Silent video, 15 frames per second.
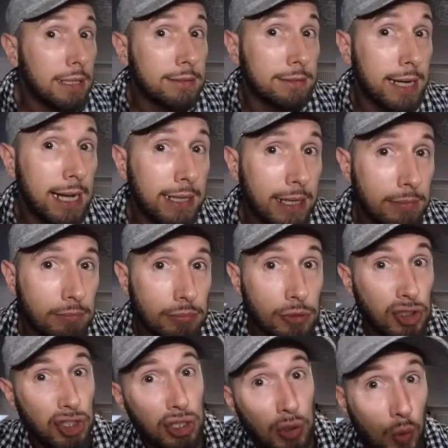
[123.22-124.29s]
di strada,
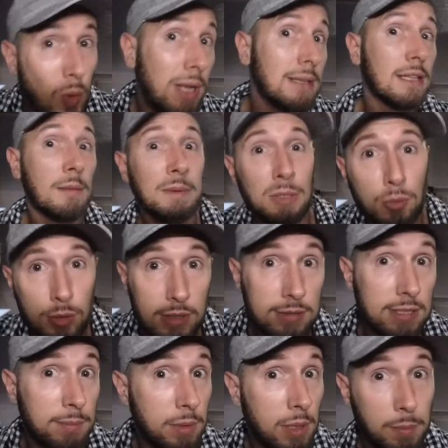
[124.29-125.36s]
50 minuti
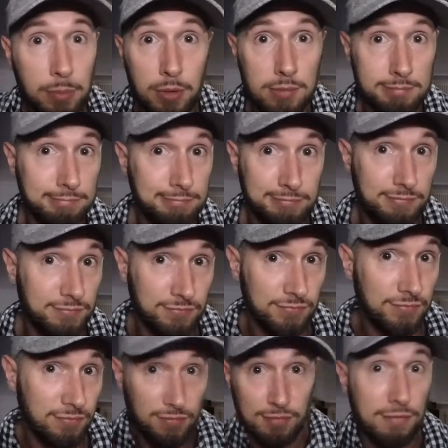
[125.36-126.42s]
se proprio
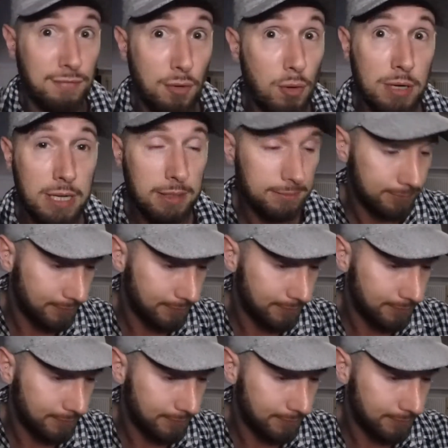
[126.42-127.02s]
voli.